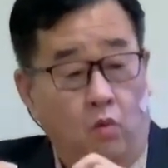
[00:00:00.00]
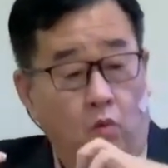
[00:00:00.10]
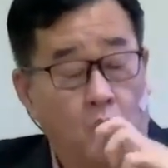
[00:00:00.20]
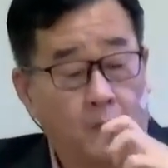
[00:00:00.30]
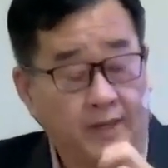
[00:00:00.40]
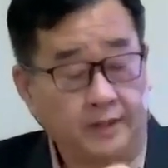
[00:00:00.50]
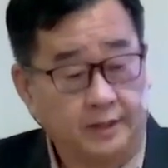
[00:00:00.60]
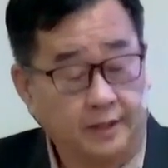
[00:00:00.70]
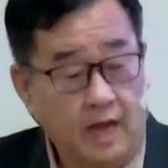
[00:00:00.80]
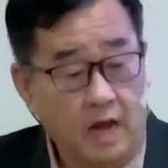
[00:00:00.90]
我们
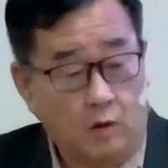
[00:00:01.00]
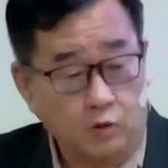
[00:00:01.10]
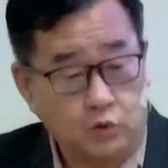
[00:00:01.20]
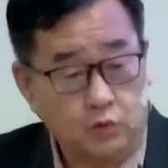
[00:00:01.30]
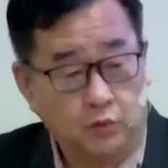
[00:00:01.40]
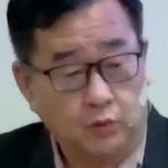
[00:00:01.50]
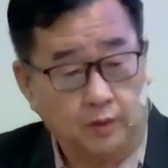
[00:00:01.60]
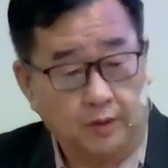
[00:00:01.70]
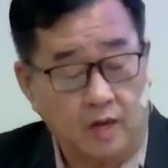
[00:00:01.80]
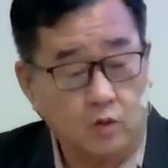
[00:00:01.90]
得到好处，
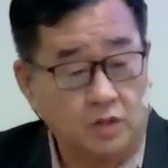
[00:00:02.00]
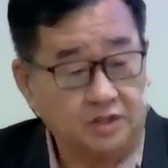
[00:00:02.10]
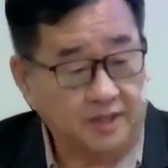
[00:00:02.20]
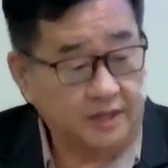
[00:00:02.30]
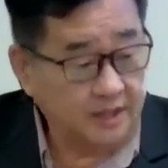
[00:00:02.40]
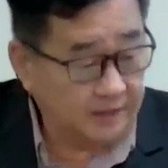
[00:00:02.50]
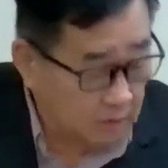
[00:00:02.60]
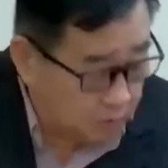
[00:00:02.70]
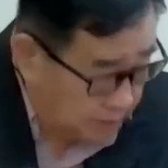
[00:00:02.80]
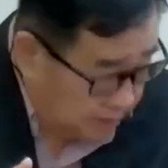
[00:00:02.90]
然后过几天遇到遇